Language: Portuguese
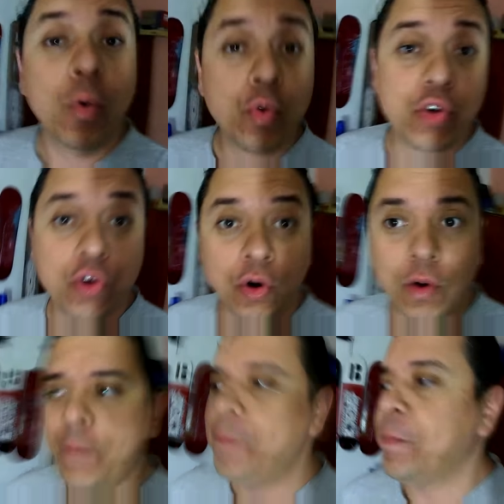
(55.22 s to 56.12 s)
reais
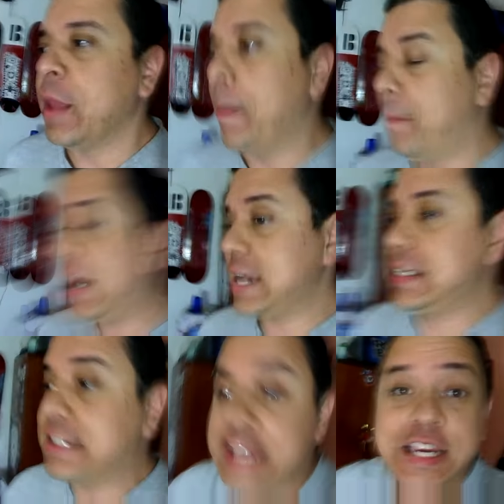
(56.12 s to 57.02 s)
o
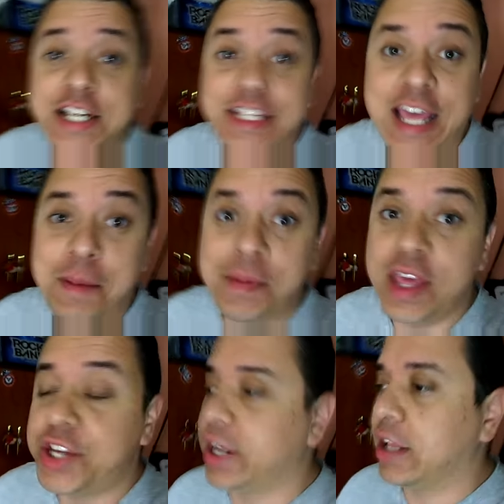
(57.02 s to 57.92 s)
jogo,
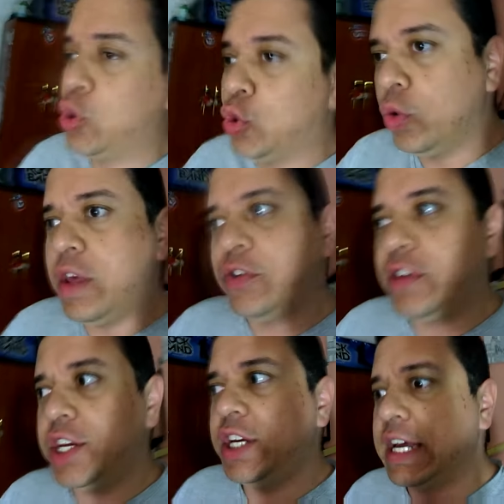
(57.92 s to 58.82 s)
mas quem já tem
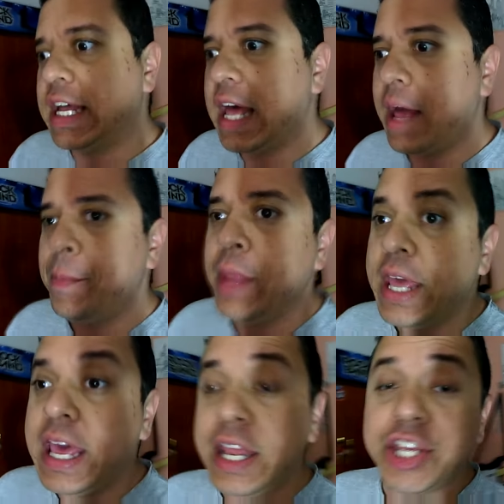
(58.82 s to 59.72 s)
mídia, tudo que
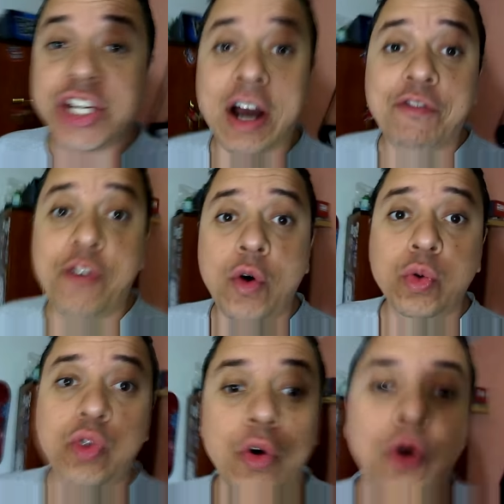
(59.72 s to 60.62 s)
você tinha lá,
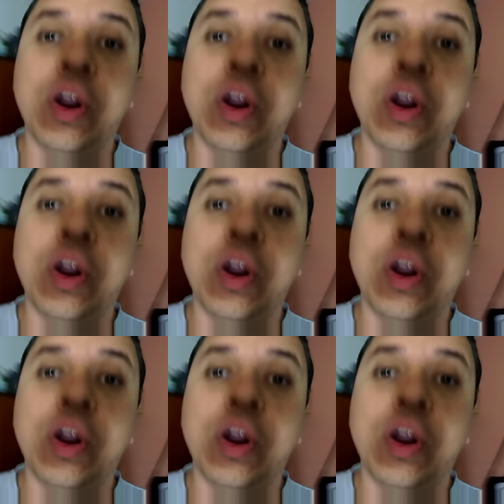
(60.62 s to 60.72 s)
ele